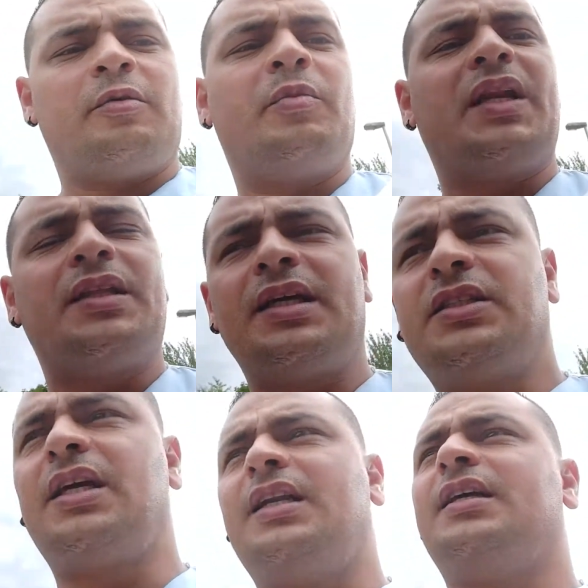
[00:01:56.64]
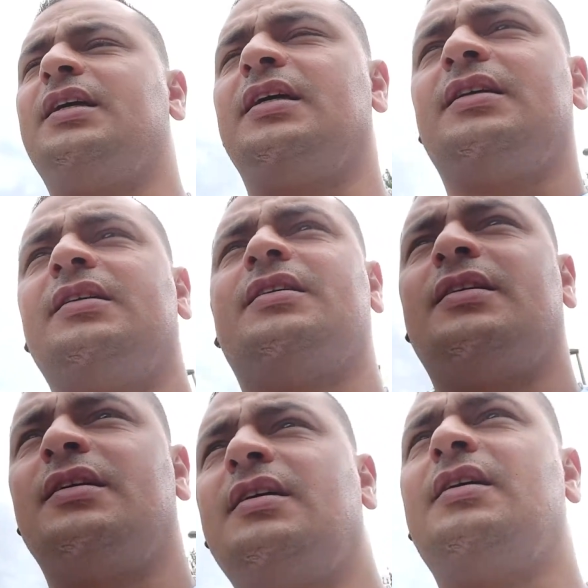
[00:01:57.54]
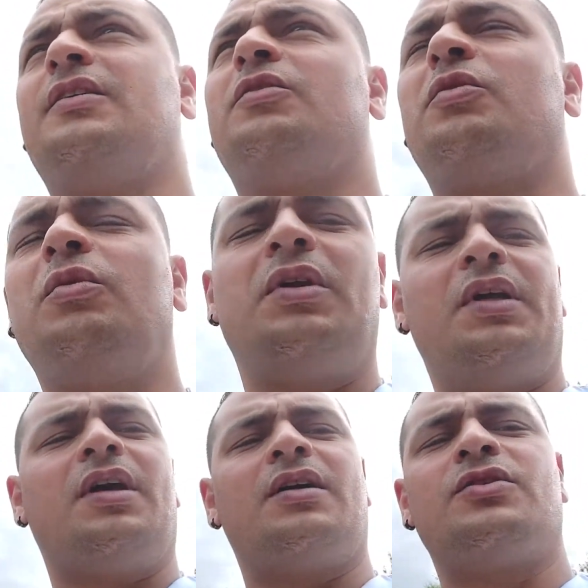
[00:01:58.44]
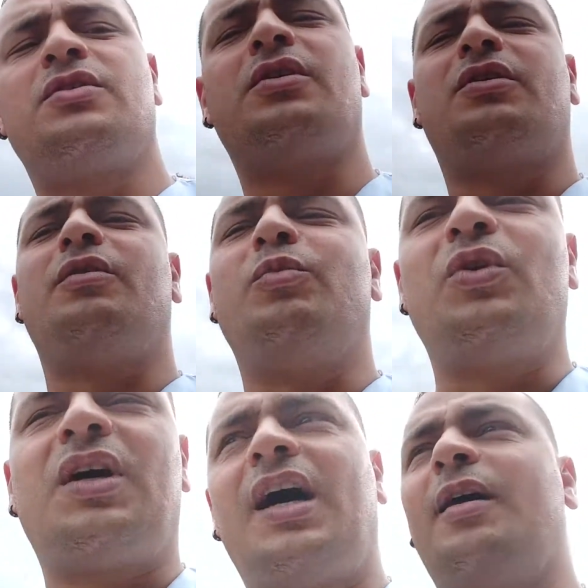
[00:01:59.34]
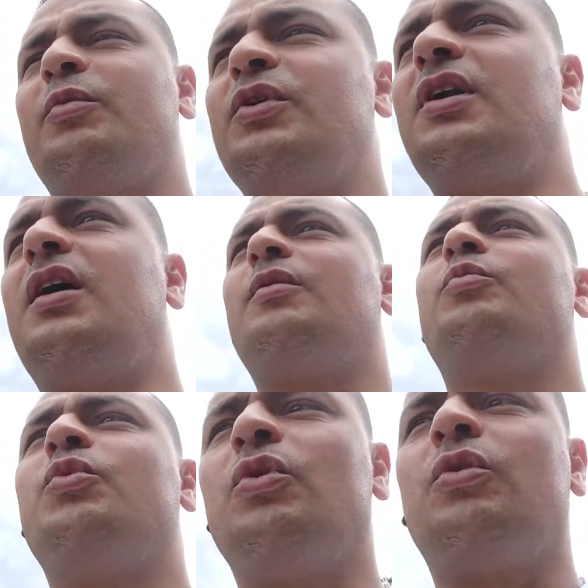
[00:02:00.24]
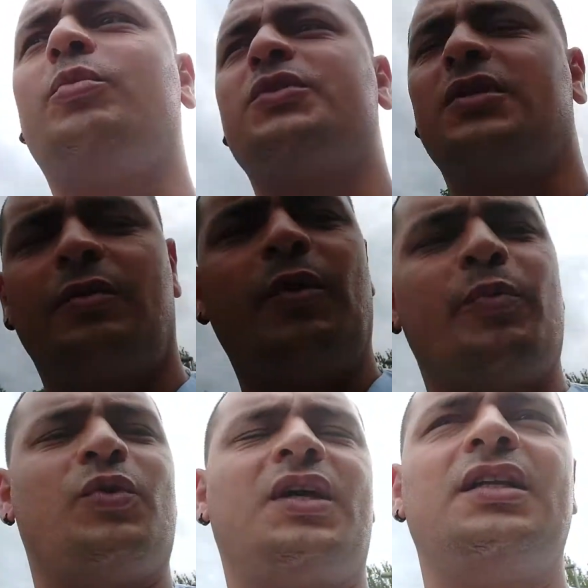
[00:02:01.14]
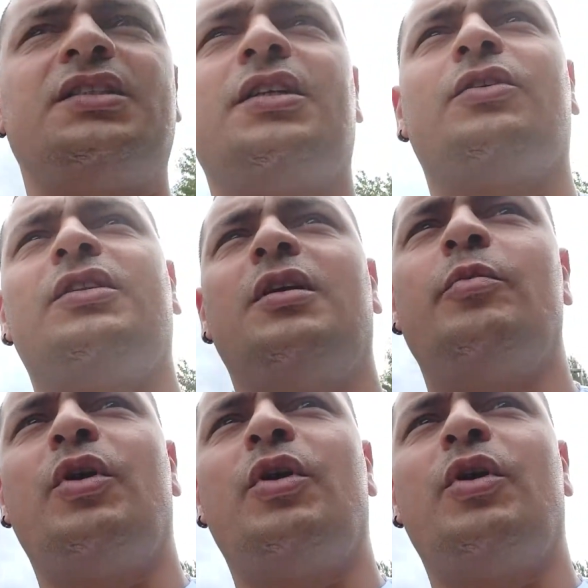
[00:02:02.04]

ما ندعيش عليه نقول هنا نزك امه القحبه هنا بوه وبو امه كان يجي قدام